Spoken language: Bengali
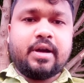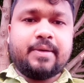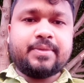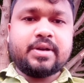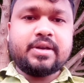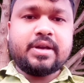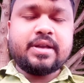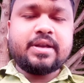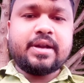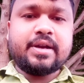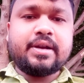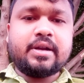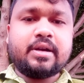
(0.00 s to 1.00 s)
আপনারা যারা
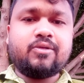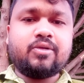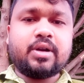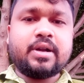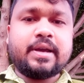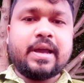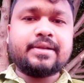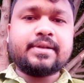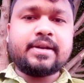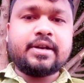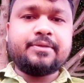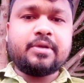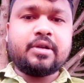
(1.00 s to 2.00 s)
জানেন না ওখানে
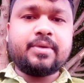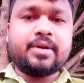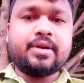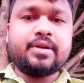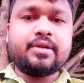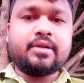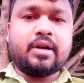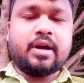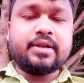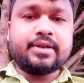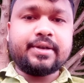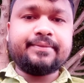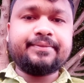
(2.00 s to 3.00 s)
ক্যান্সার ডিপার্টমেন্ট
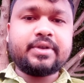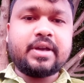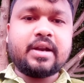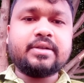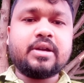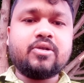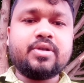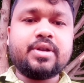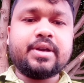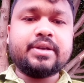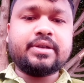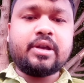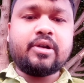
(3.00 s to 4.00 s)
আছে ক্যান্সারের
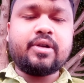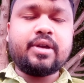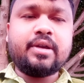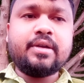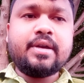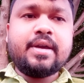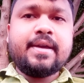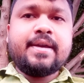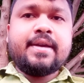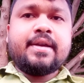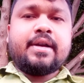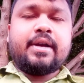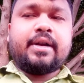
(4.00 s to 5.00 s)
চিকিৎসা হয়
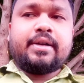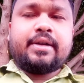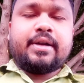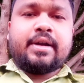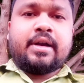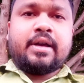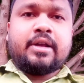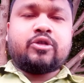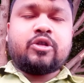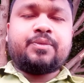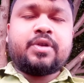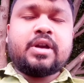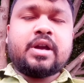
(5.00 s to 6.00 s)

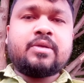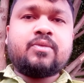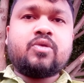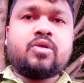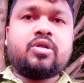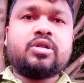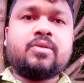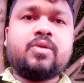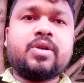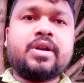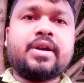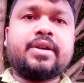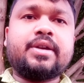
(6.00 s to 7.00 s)
সবথেকে একটা বড় কথা
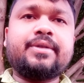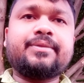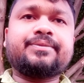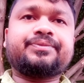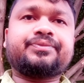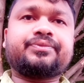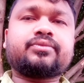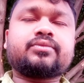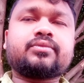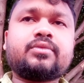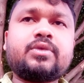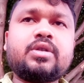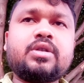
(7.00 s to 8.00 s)
বলে রাখি
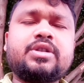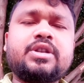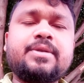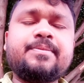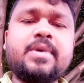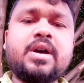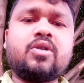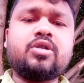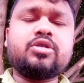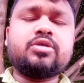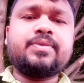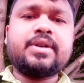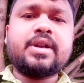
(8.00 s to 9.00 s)
জিম্মার
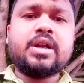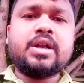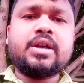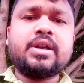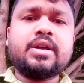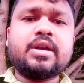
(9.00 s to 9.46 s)
হসপিটালে